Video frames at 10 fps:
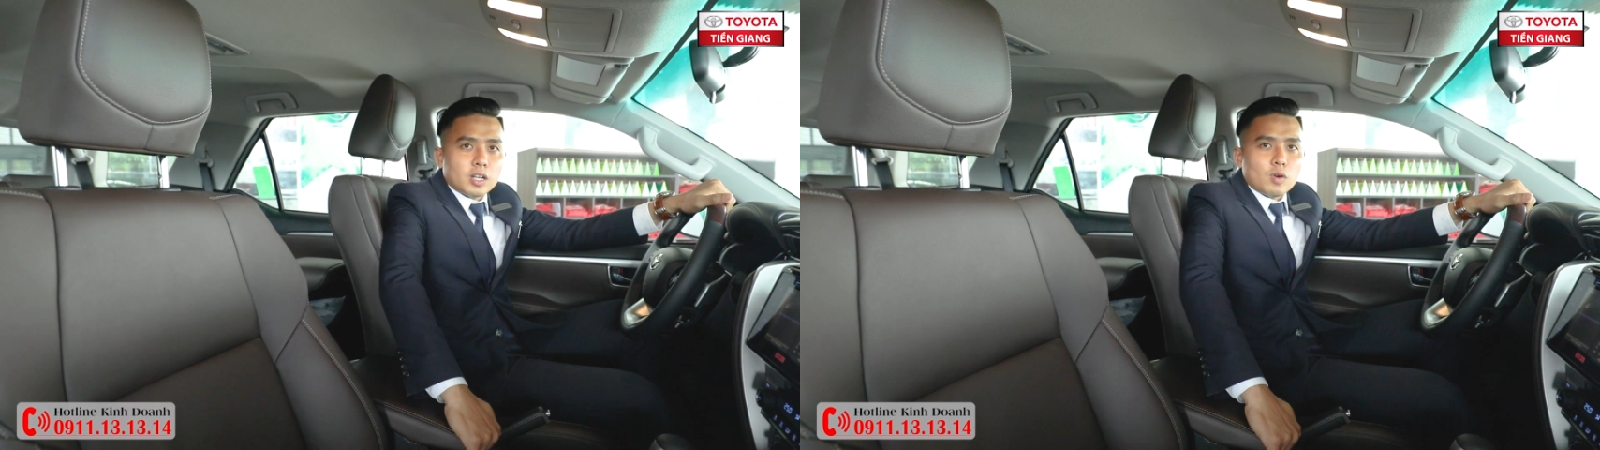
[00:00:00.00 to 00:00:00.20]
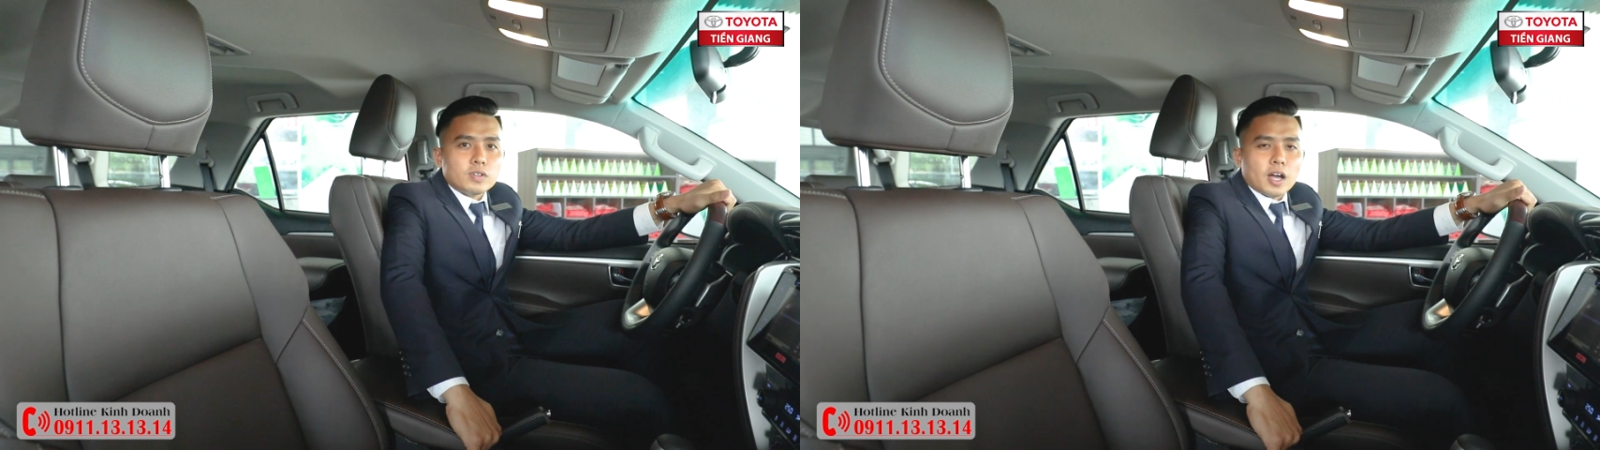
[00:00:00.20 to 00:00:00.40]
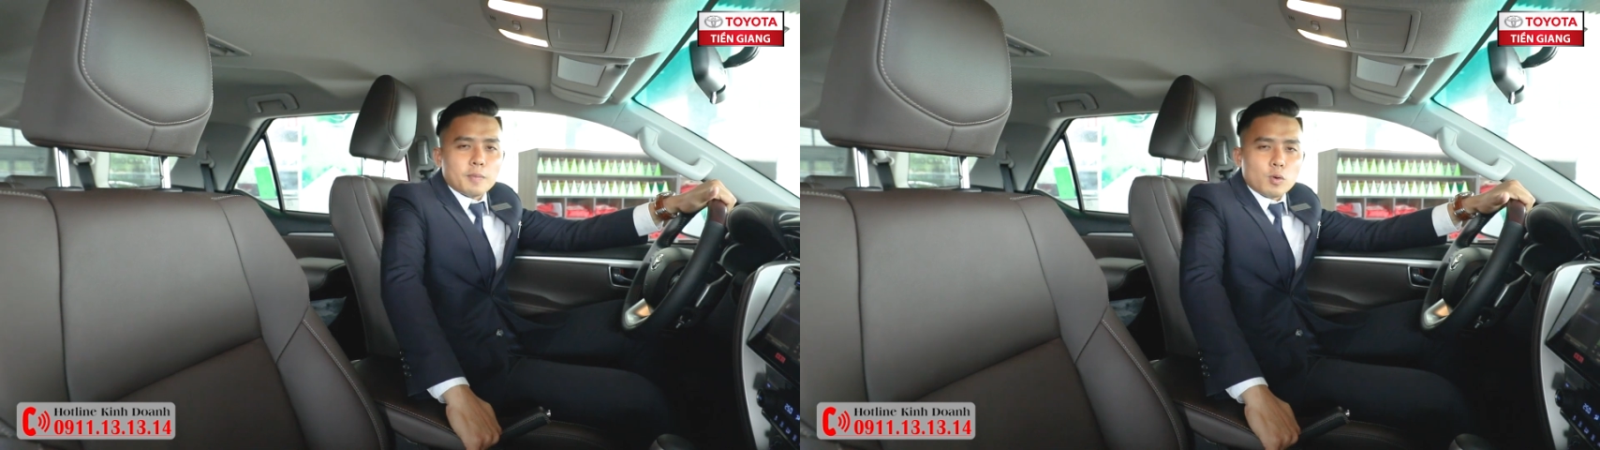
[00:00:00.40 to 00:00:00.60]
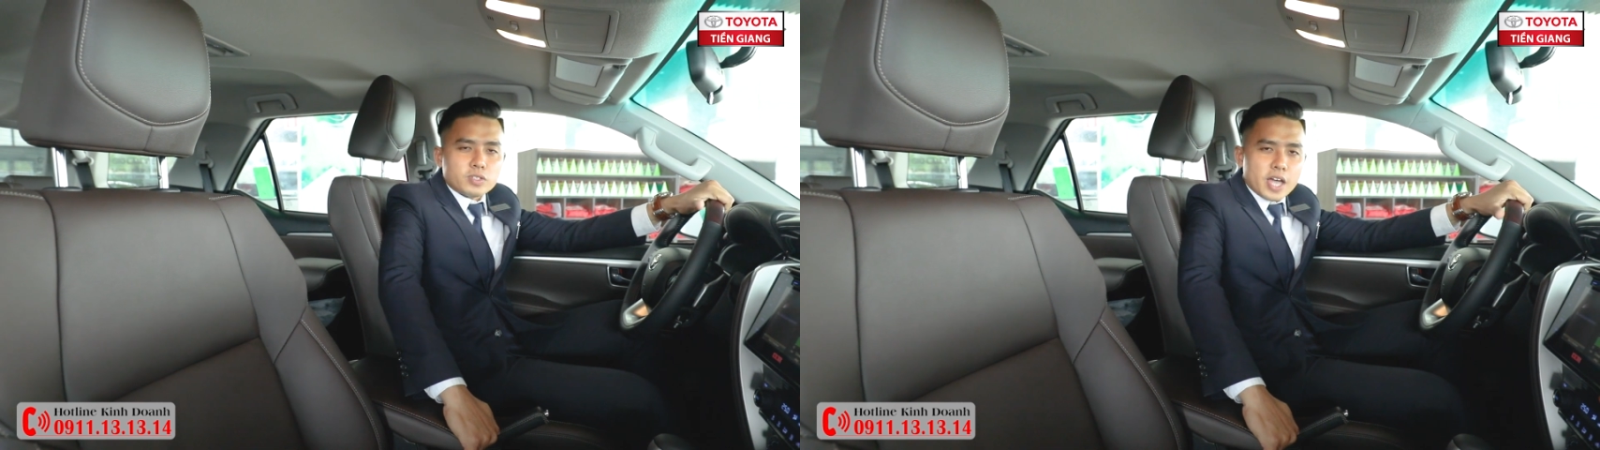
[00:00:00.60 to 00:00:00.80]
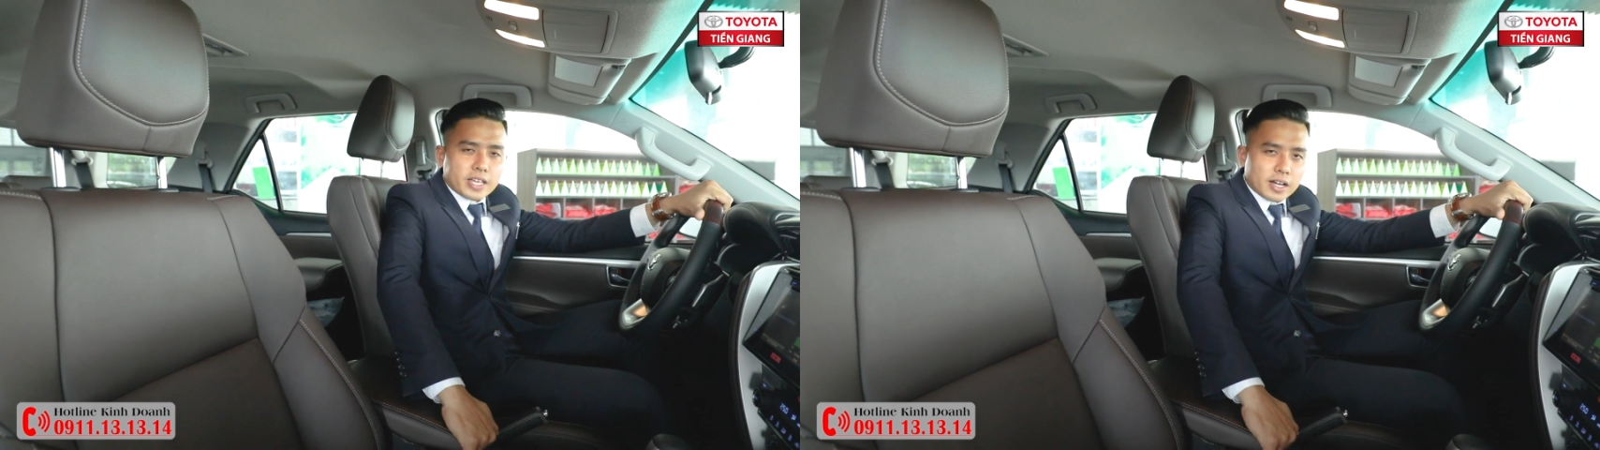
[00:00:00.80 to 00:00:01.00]
hỗ trợ mua
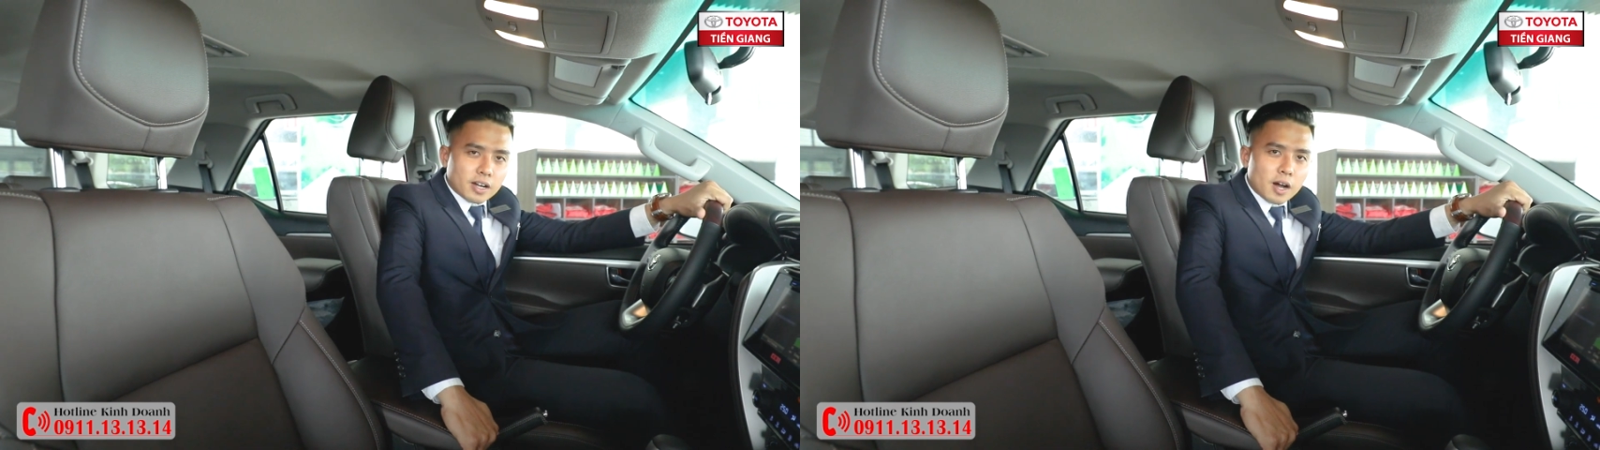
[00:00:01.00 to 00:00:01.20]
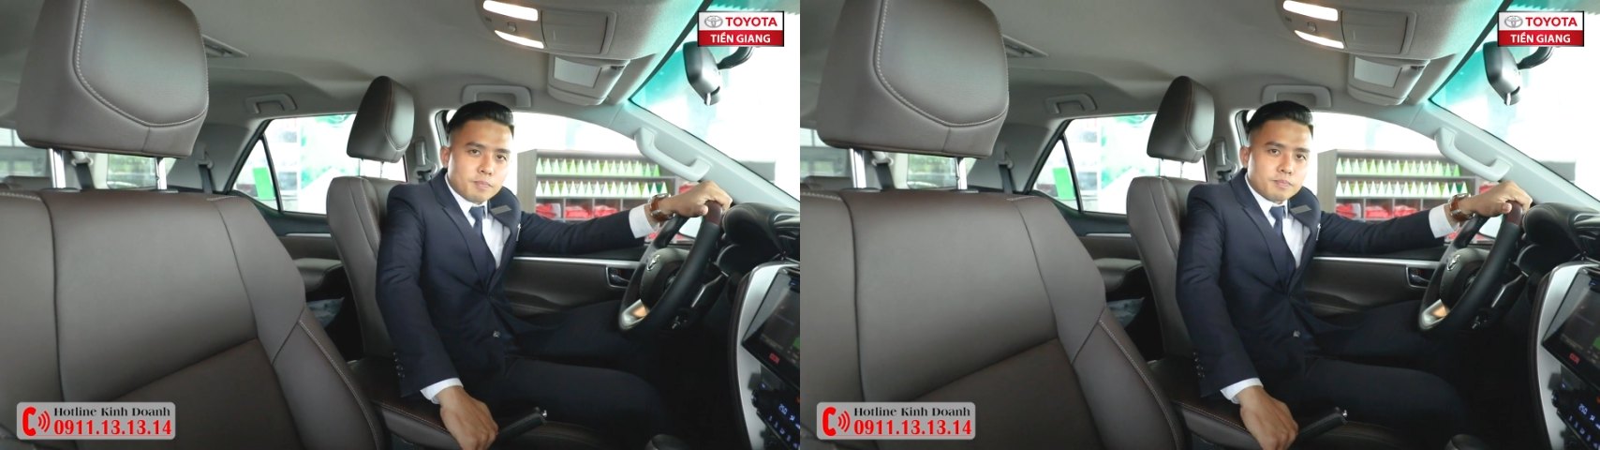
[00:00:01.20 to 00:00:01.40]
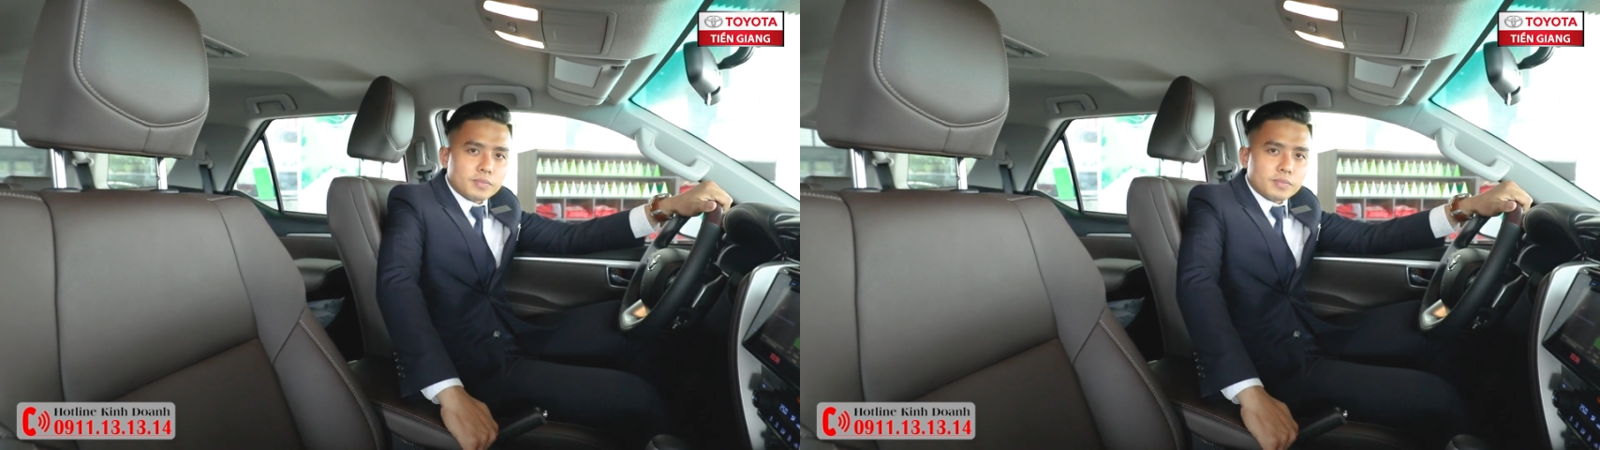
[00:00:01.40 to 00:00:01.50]
xe trả góp